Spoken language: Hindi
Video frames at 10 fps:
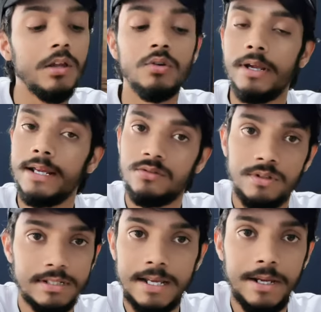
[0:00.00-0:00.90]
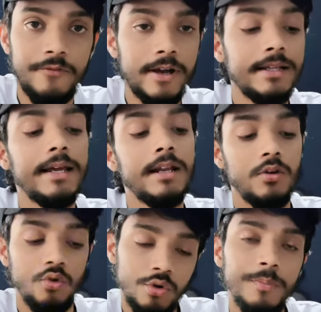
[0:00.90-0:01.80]
तो एक तो इसका ये फ़ायदा
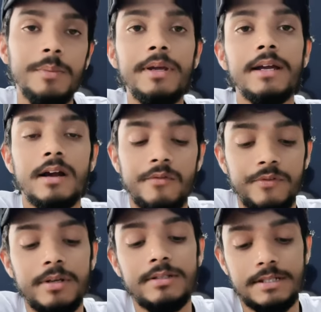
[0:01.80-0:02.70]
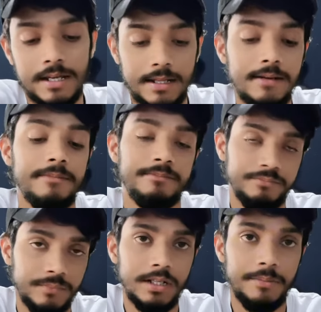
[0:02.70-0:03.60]
है लुक में भी ये काफ़ी ज़्यादा
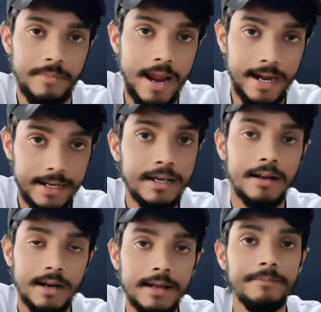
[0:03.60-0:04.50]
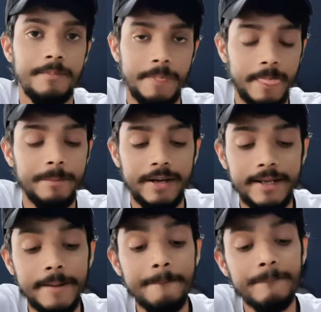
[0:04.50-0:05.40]
मतलब ऐड कर रहा है
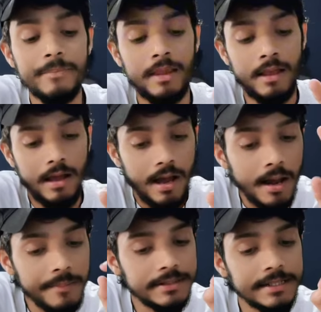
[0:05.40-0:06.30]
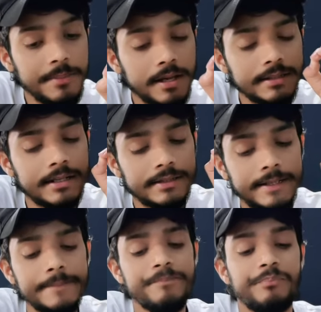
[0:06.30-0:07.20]
बढ़िया अब इसकी बात करते
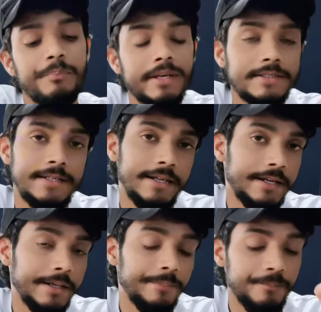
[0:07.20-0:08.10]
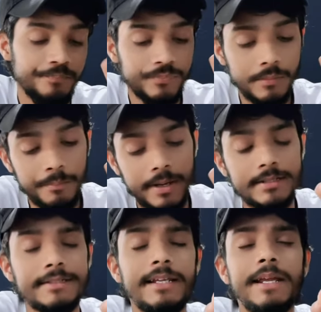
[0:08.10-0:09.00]
हैं पेस्टिंग की
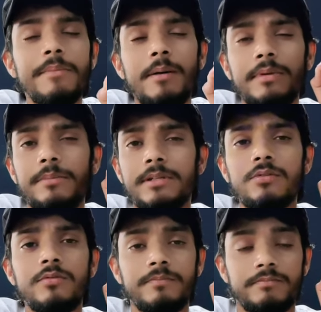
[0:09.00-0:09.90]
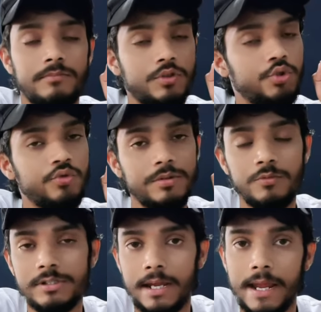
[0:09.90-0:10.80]
पेस्टिंग के मामले में तो शूज़
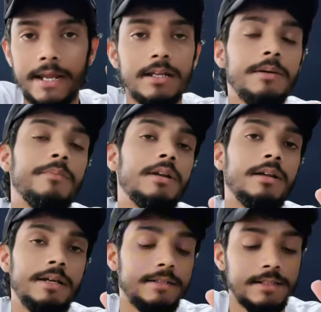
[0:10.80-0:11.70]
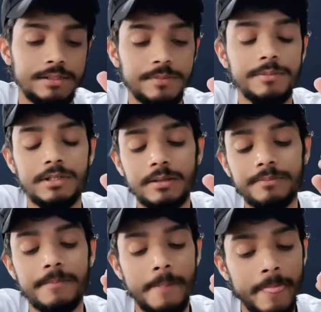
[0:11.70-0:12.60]
मुझे एक नंबर लगे सच में
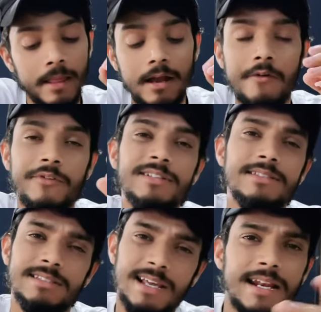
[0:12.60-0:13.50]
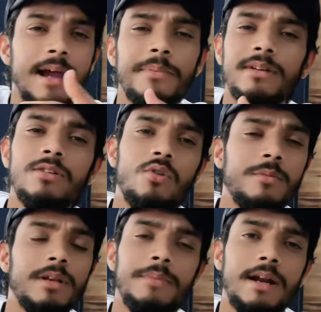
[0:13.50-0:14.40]
मतलब काफ़ी सारे आप
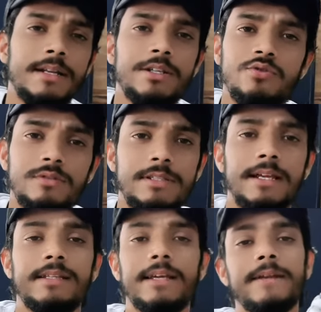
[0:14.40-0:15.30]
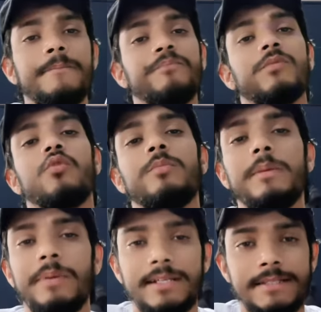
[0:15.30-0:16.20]
नॉर्मल ब्रांड के शूज़ देखते हैं ना
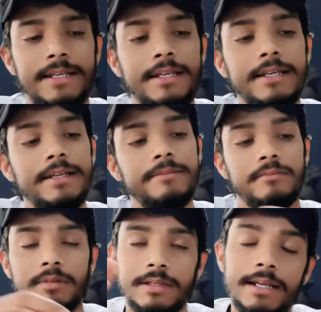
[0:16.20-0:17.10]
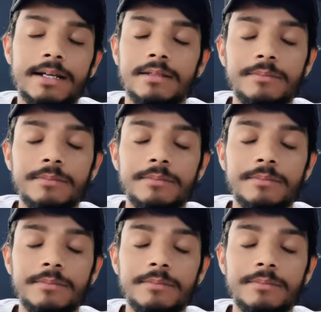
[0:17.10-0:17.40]
उनमें पेस्टिंग की दिक्कत